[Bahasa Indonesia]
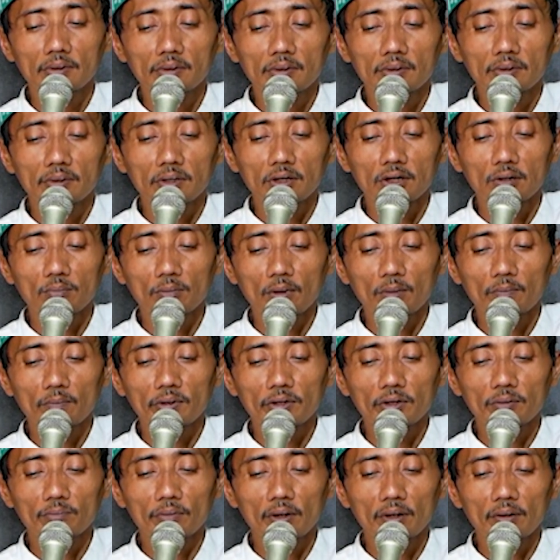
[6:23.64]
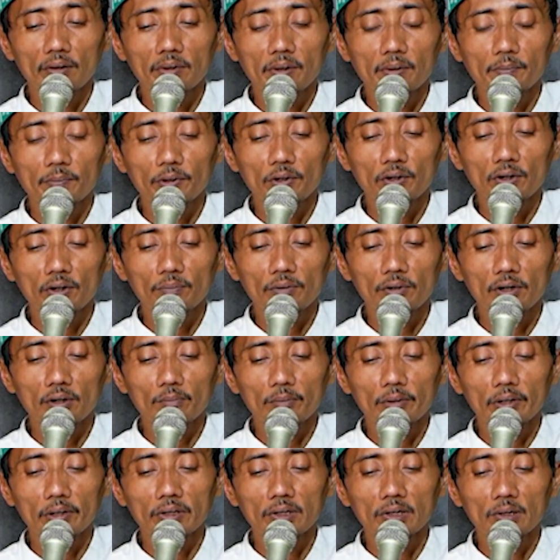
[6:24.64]
imam imam pira-pira
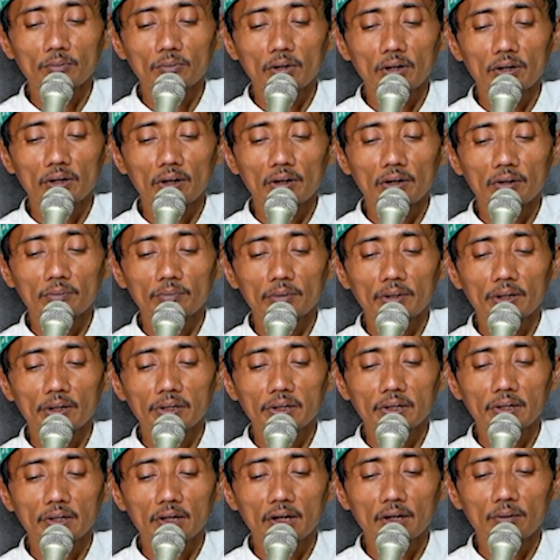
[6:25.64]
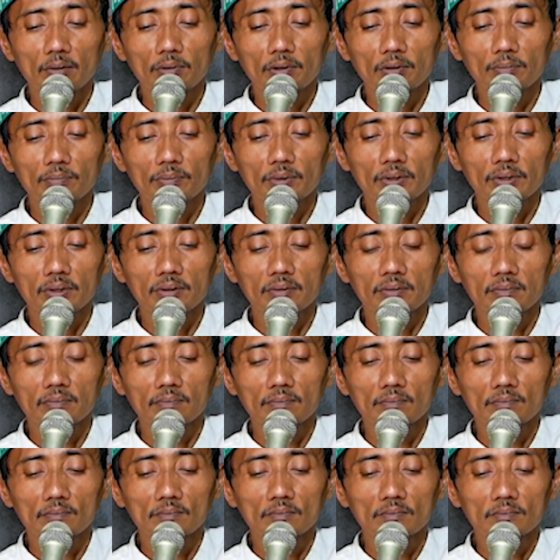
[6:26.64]
mazhab al arabati kang papat
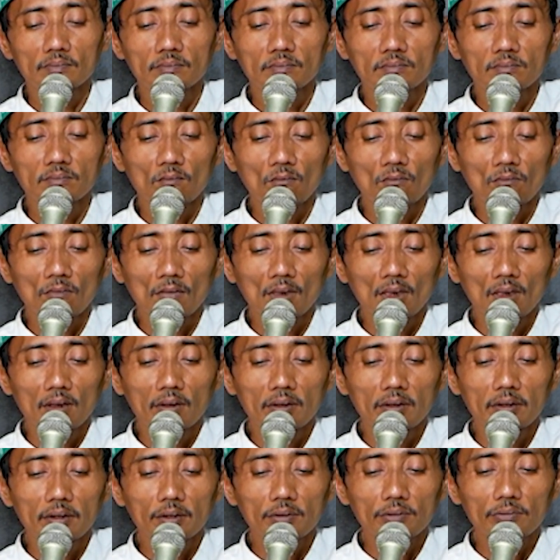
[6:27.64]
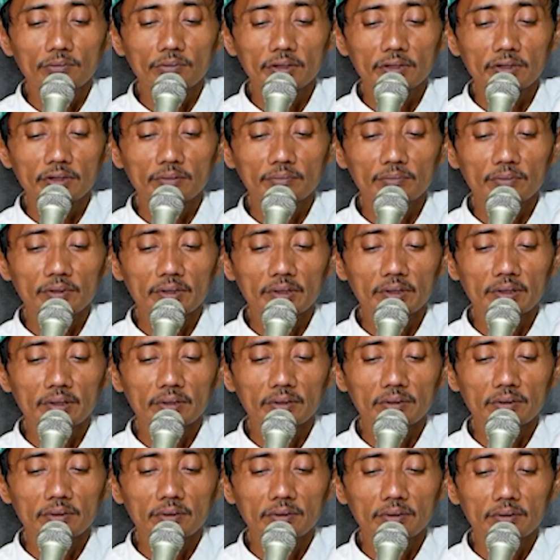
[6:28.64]
iku ajma'at
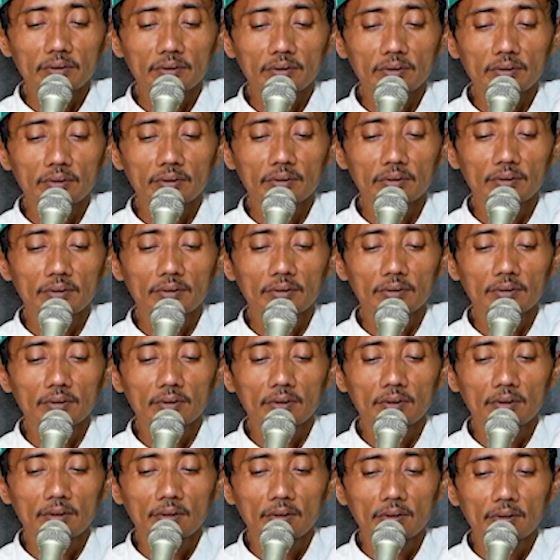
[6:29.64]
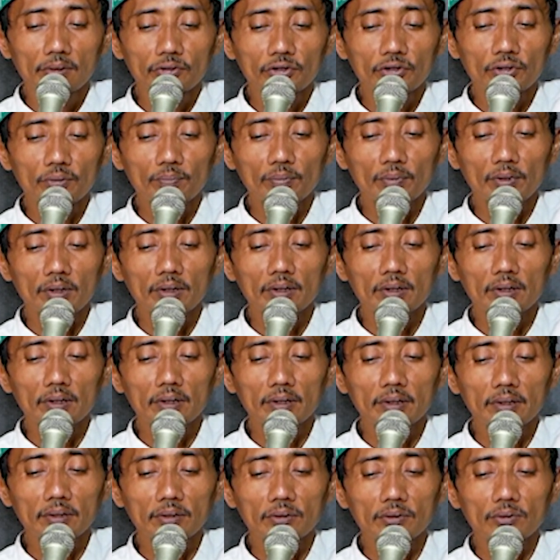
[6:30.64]

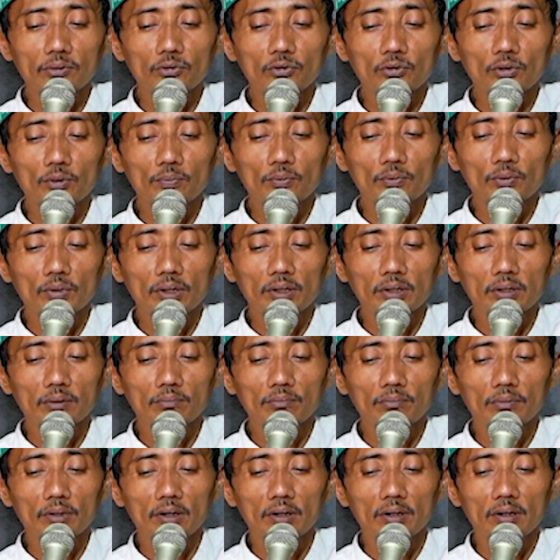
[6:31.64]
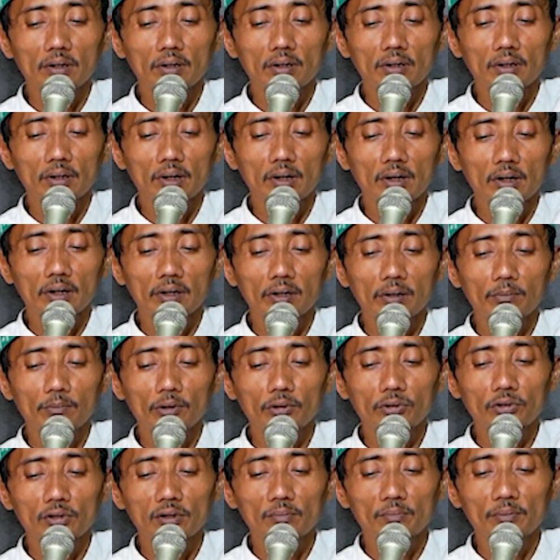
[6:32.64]
sepakat sapa imah
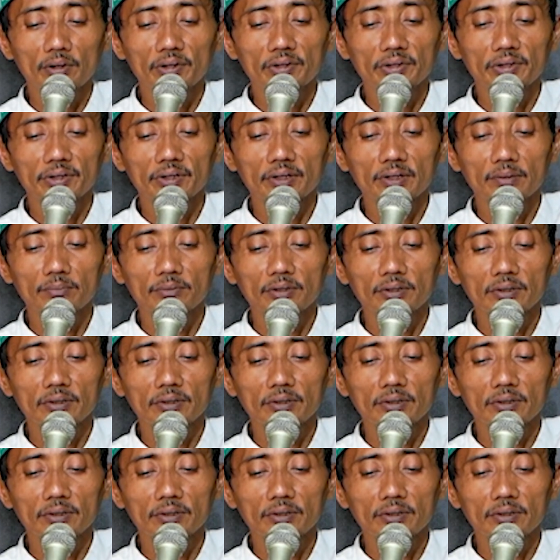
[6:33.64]
aimatul mazahib